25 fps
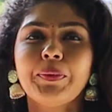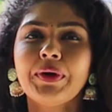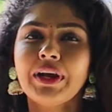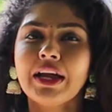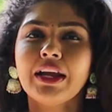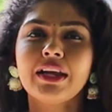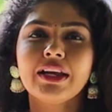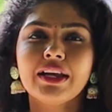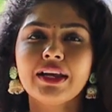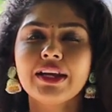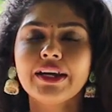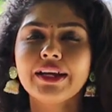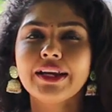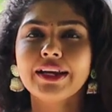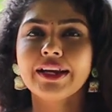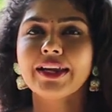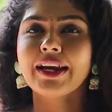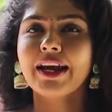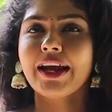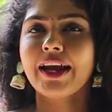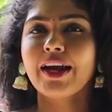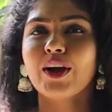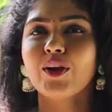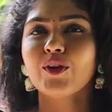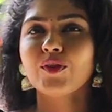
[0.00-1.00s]
இப்போ நான் நின்றுட்டு
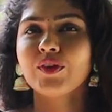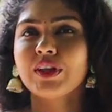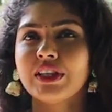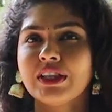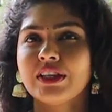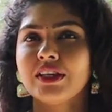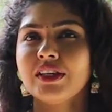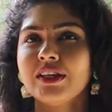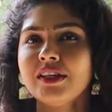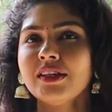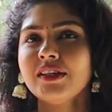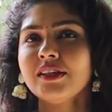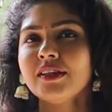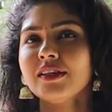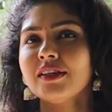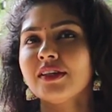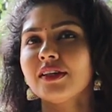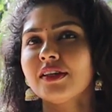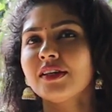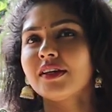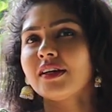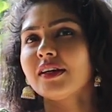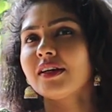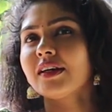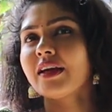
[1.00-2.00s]
இருக்கிற இடம் வந்து
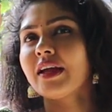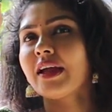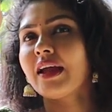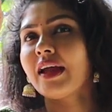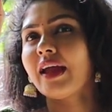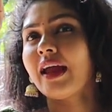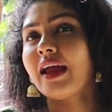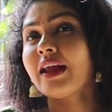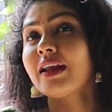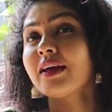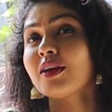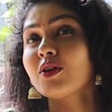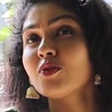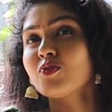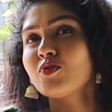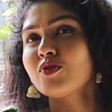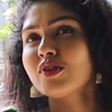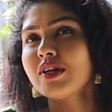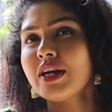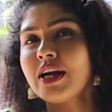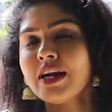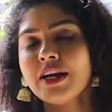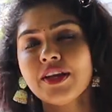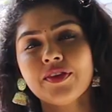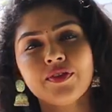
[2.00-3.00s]
எனக்கு
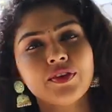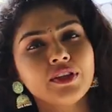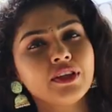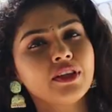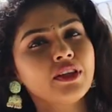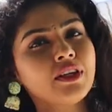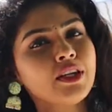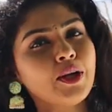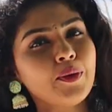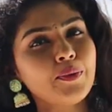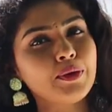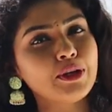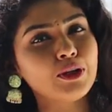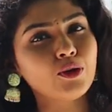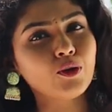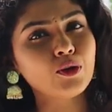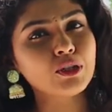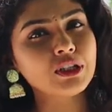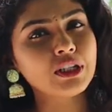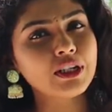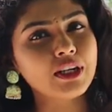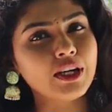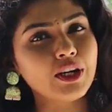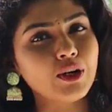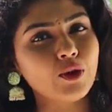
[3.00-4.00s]
முன்னாடி வந்து நம்மளுக்கு
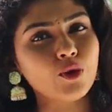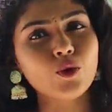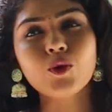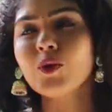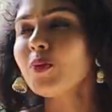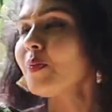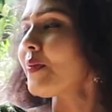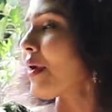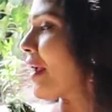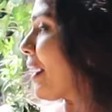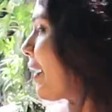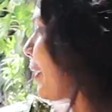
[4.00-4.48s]
கொடுத்துருக்க ரூம்